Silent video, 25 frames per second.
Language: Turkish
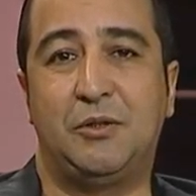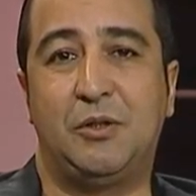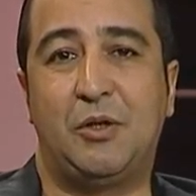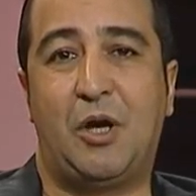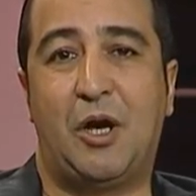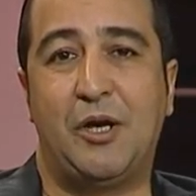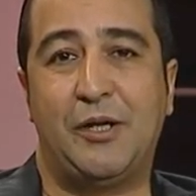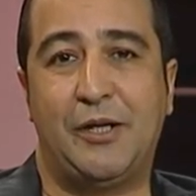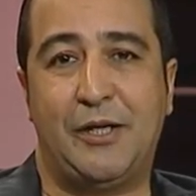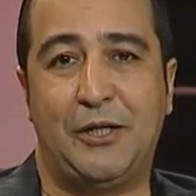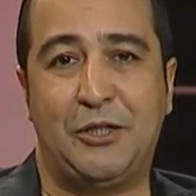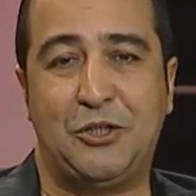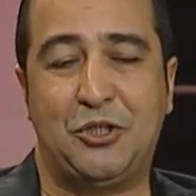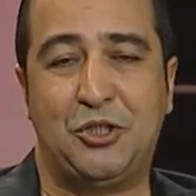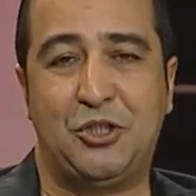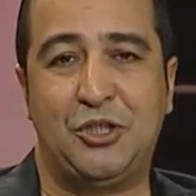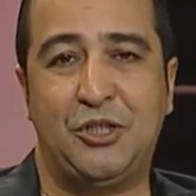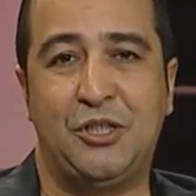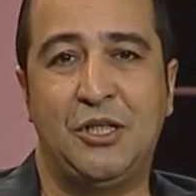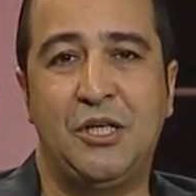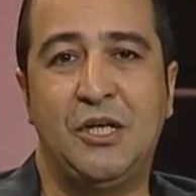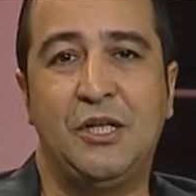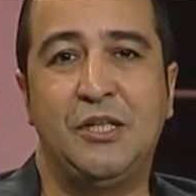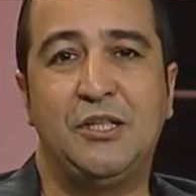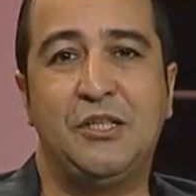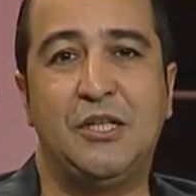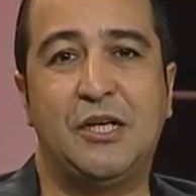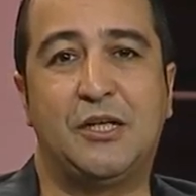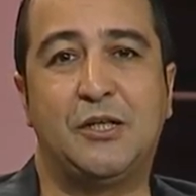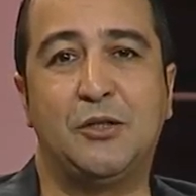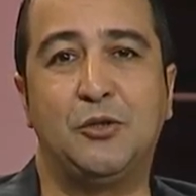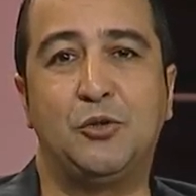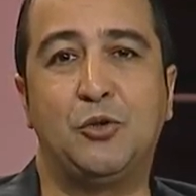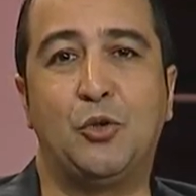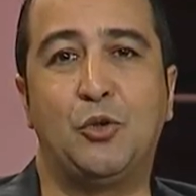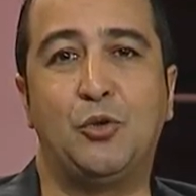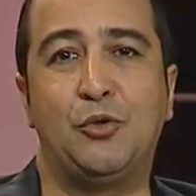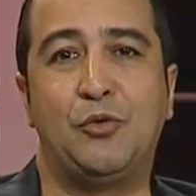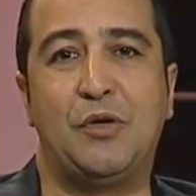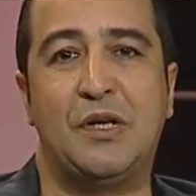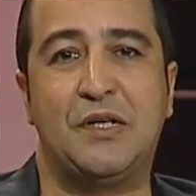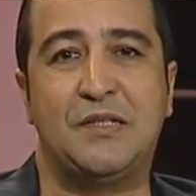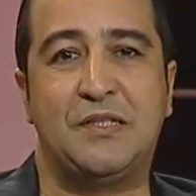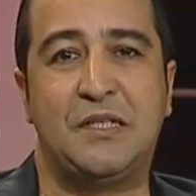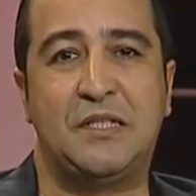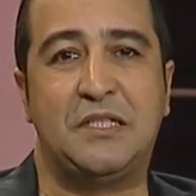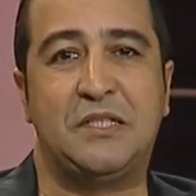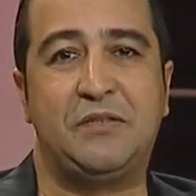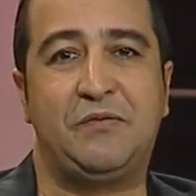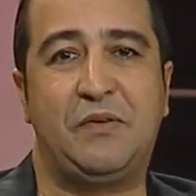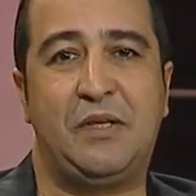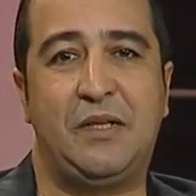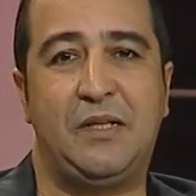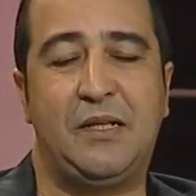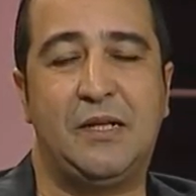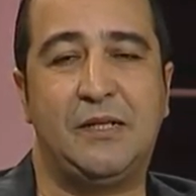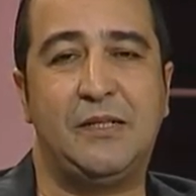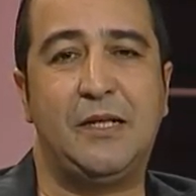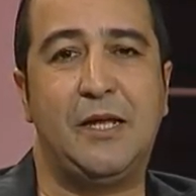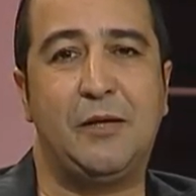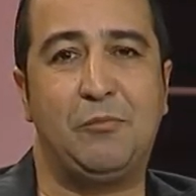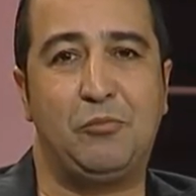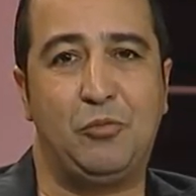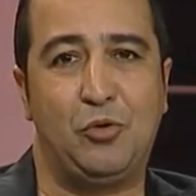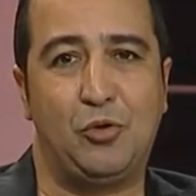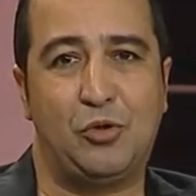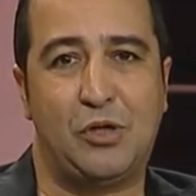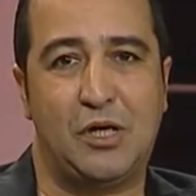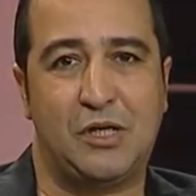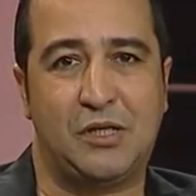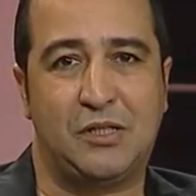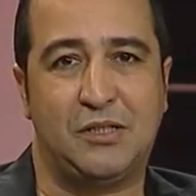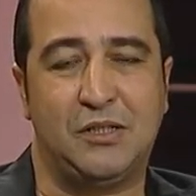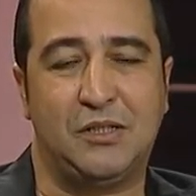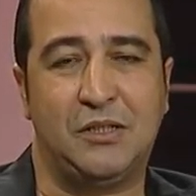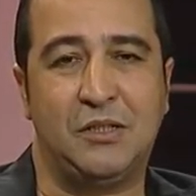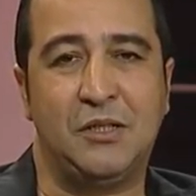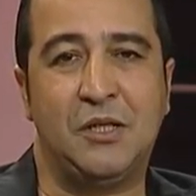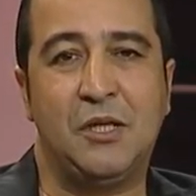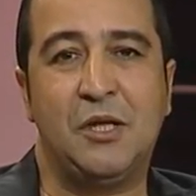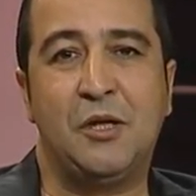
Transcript: arayışı yakında üniversitesi verilen en büyük hakkı.